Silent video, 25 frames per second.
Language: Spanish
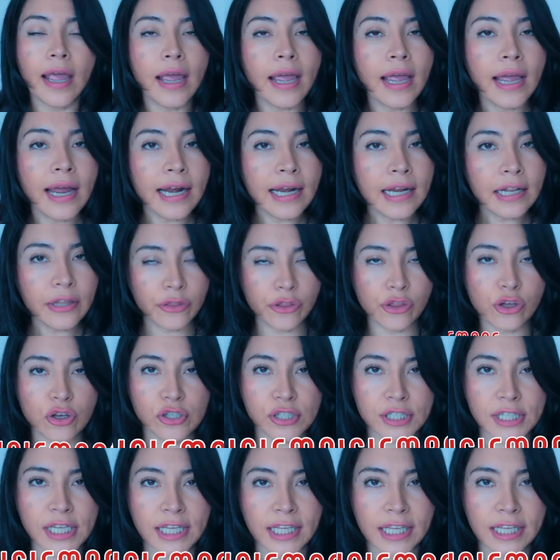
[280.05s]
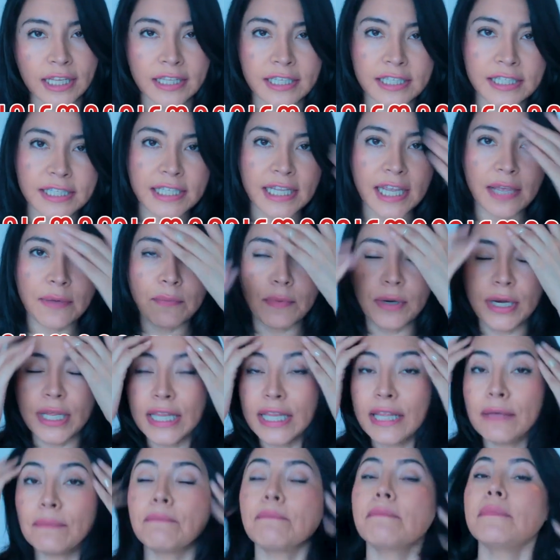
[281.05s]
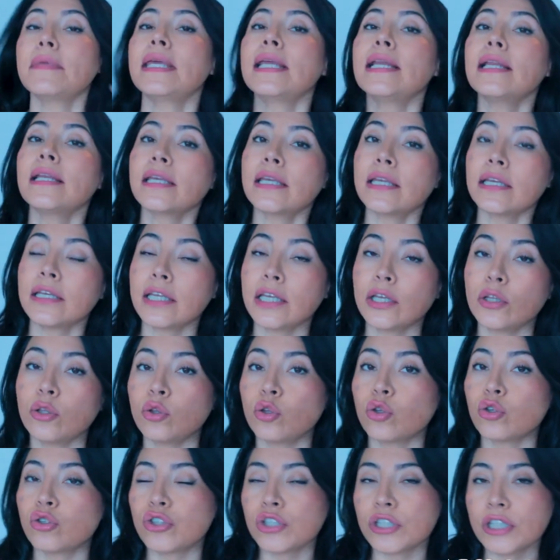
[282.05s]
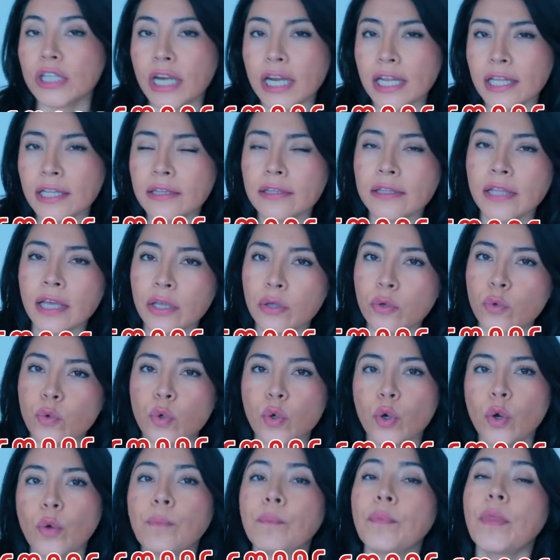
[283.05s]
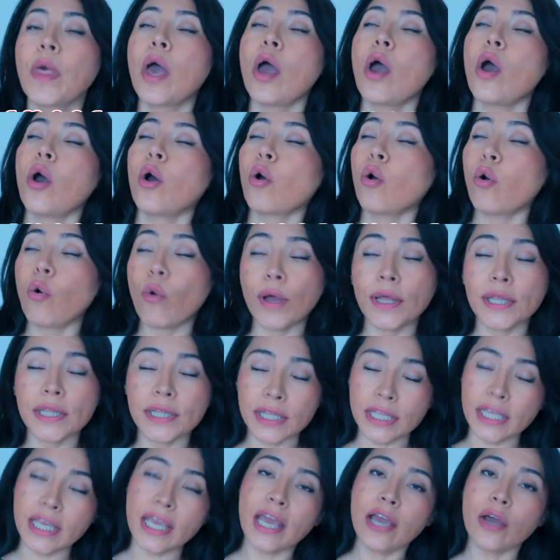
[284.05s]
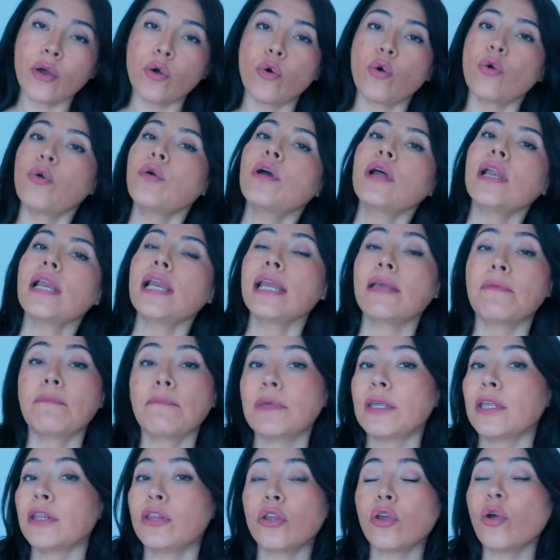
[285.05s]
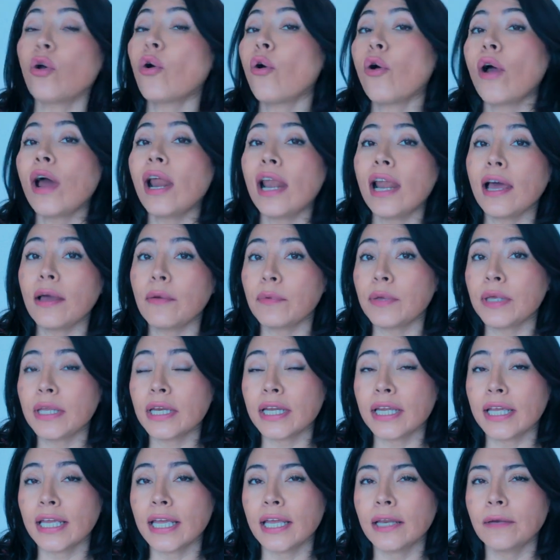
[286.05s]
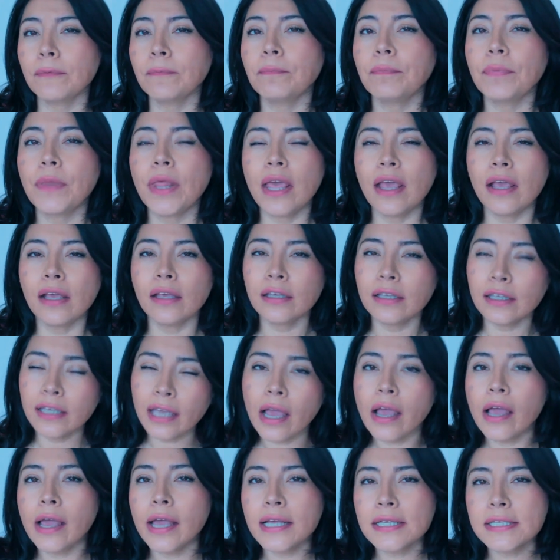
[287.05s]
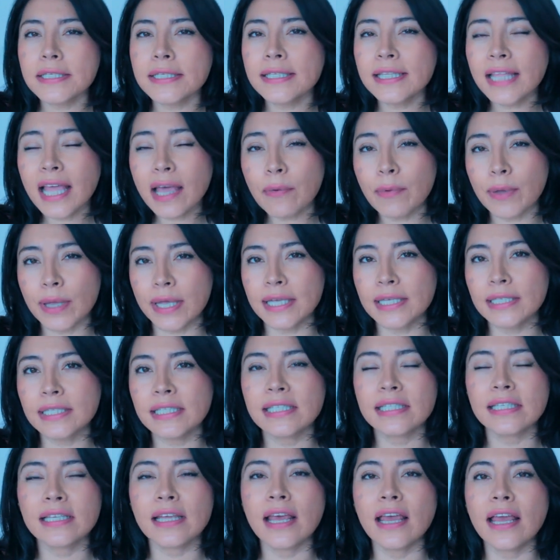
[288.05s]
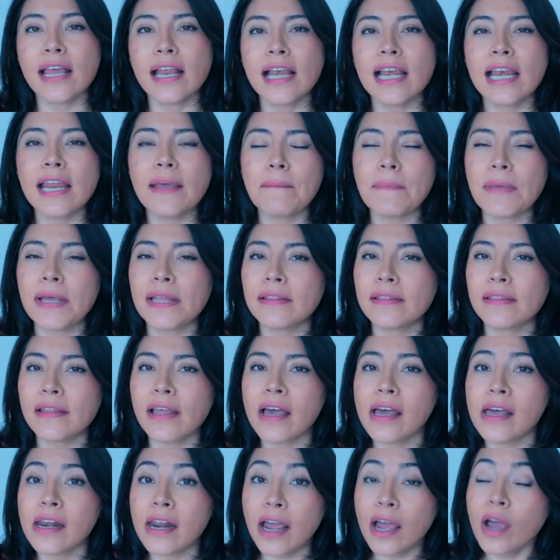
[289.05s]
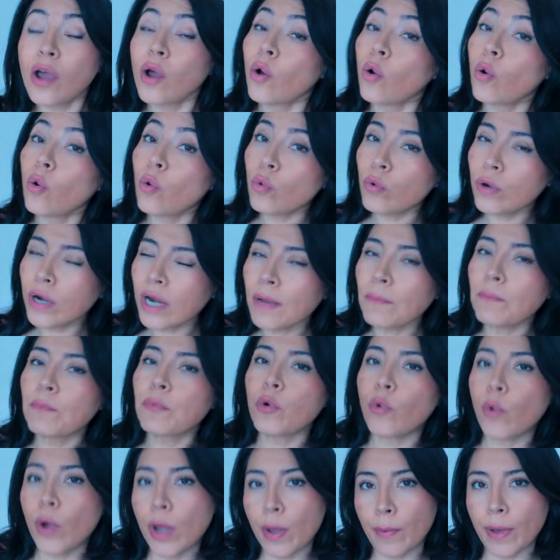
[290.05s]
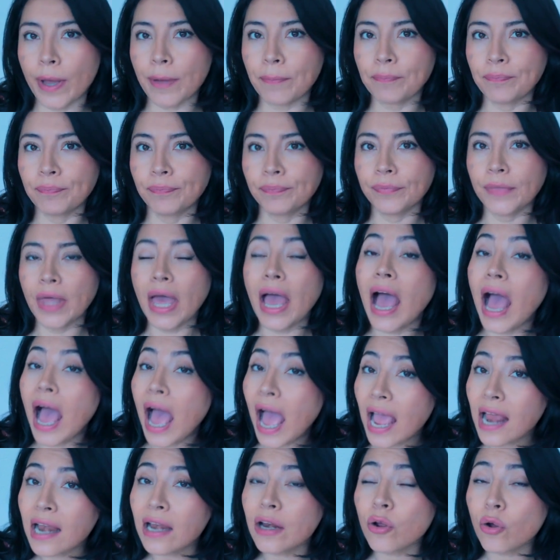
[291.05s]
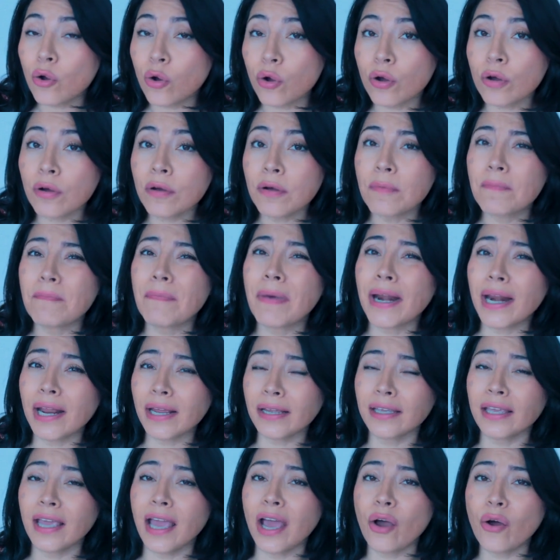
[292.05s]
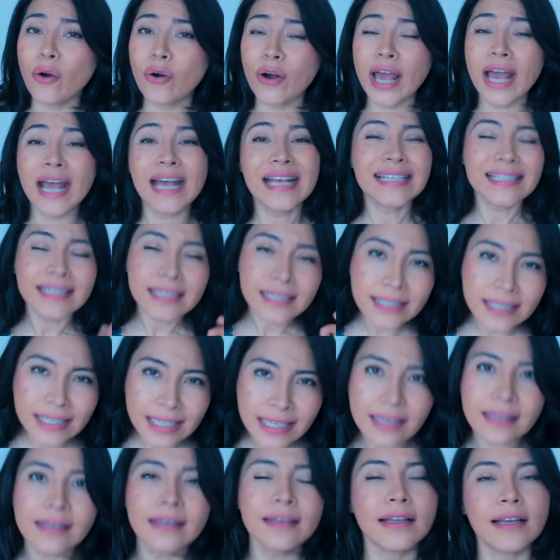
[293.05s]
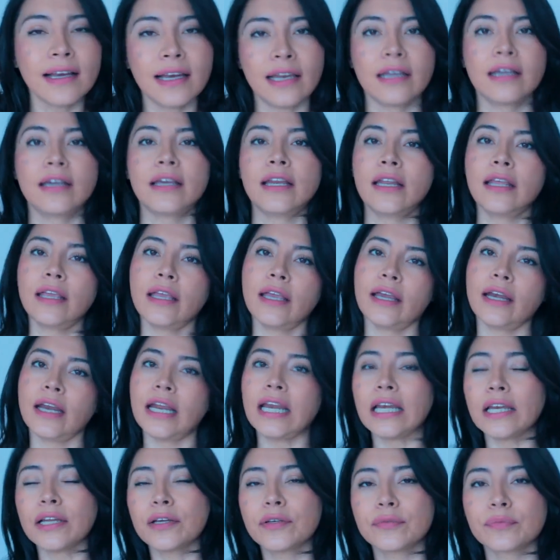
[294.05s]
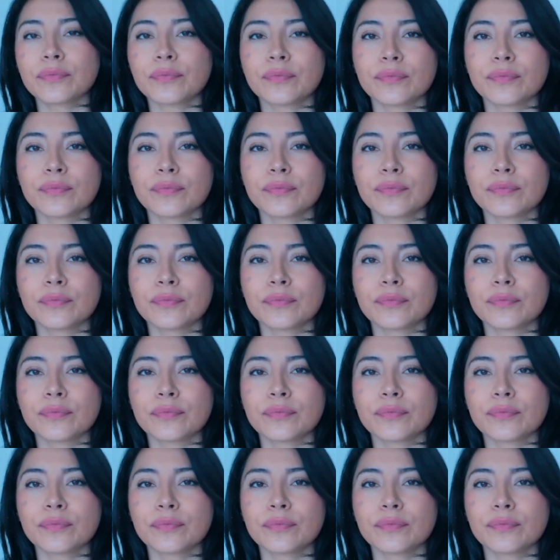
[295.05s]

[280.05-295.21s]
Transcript: el 12 de diciembre de 1531, Juan Diego le pidió a la Virgen que esta vez le mandara una prueba, algo para que ahora sí le creyeran.